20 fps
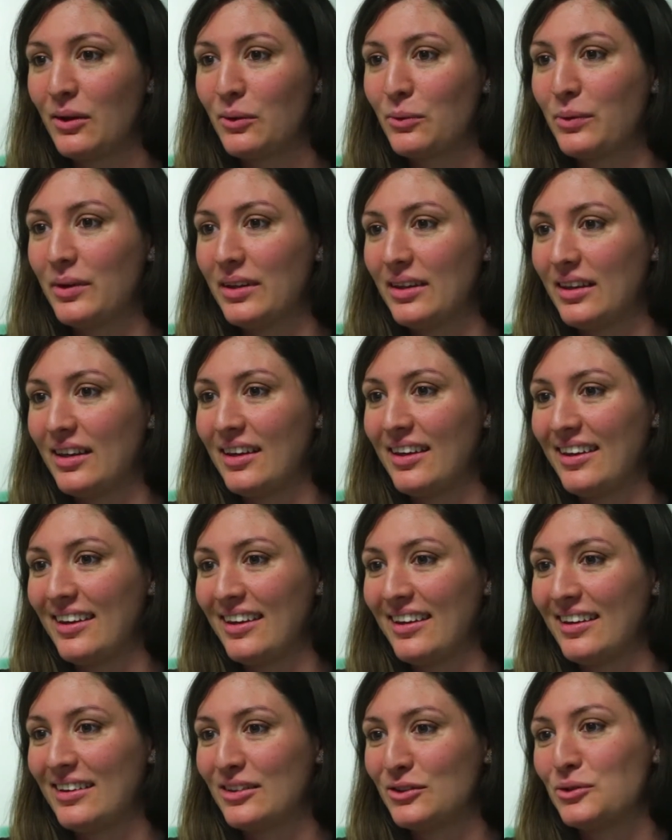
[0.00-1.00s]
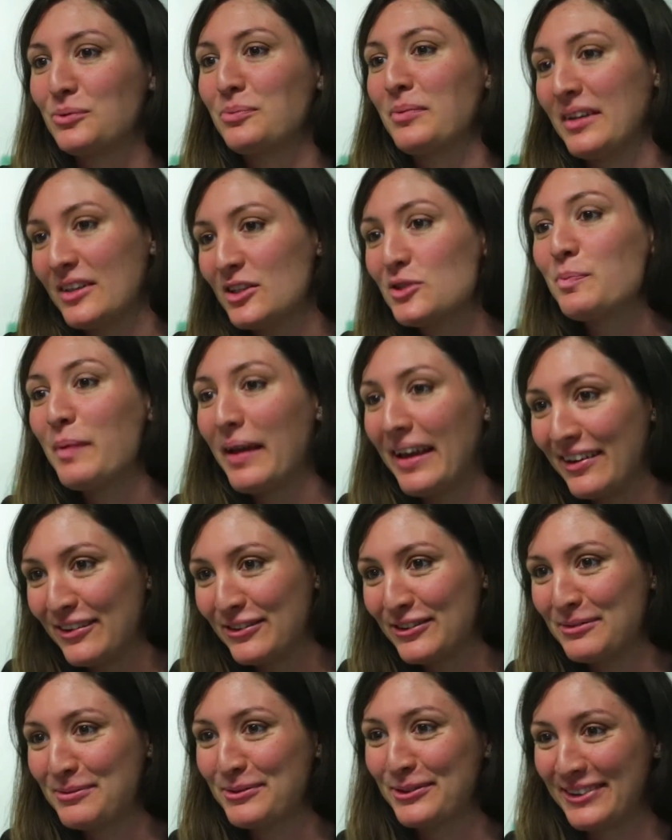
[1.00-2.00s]
quindi insomma
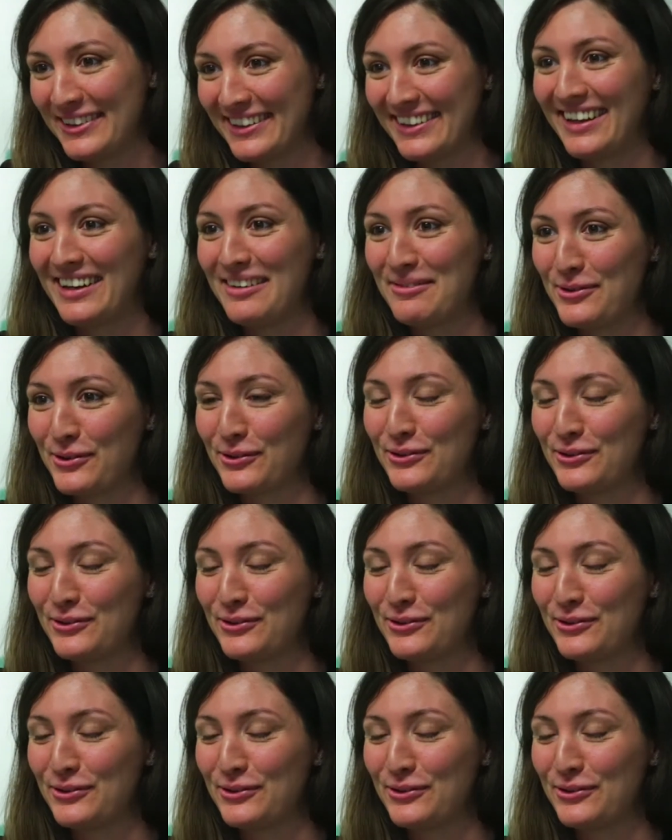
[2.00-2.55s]
spero di poter dare il mio